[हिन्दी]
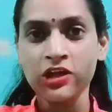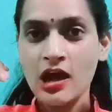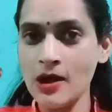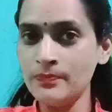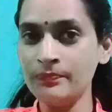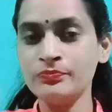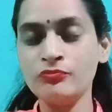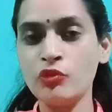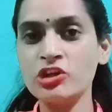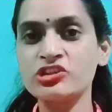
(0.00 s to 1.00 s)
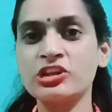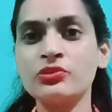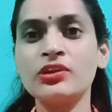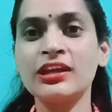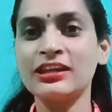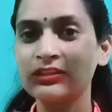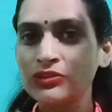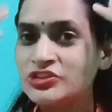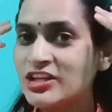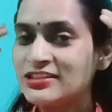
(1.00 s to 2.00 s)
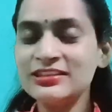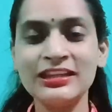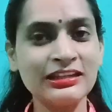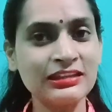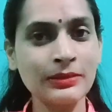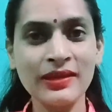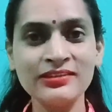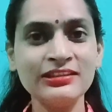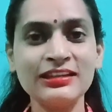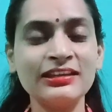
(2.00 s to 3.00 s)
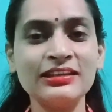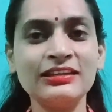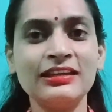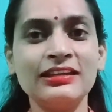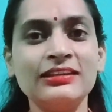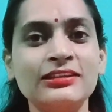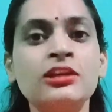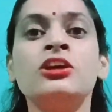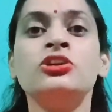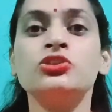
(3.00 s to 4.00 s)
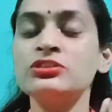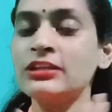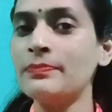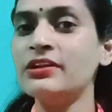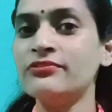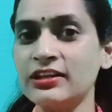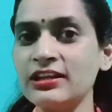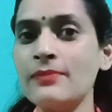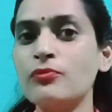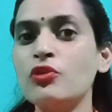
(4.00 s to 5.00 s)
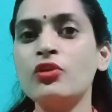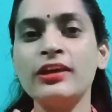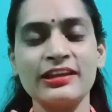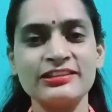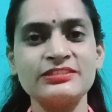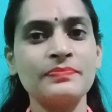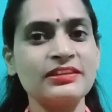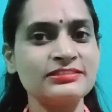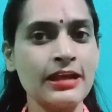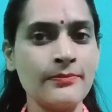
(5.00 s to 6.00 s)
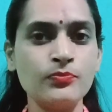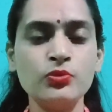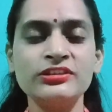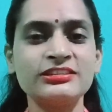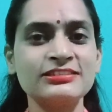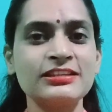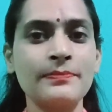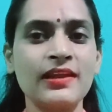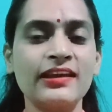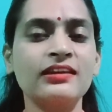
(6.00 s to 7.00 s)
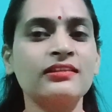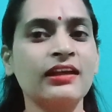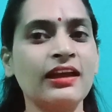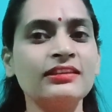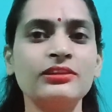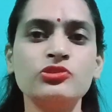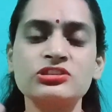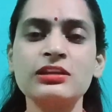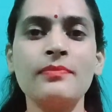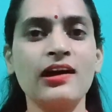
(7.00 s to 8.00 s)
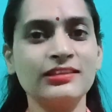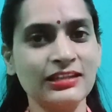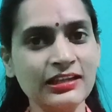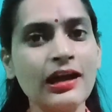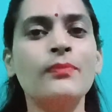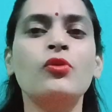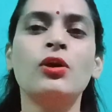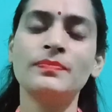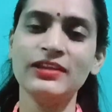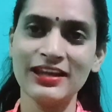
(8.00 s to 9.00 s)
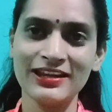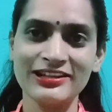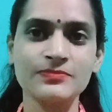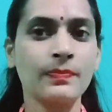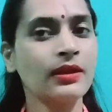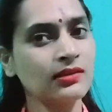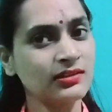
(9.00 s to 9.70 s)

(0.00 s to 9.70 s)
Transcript: आप वॉश करोगे तो ज़्यादा देर तक मेहंदी टिकेगी नहीं तो नंबर वन आपको हेयर्स पे शैम्पू अच्छे से अप्लाई करना है देन उसके बाद ही आपको अपने हेयर्स पे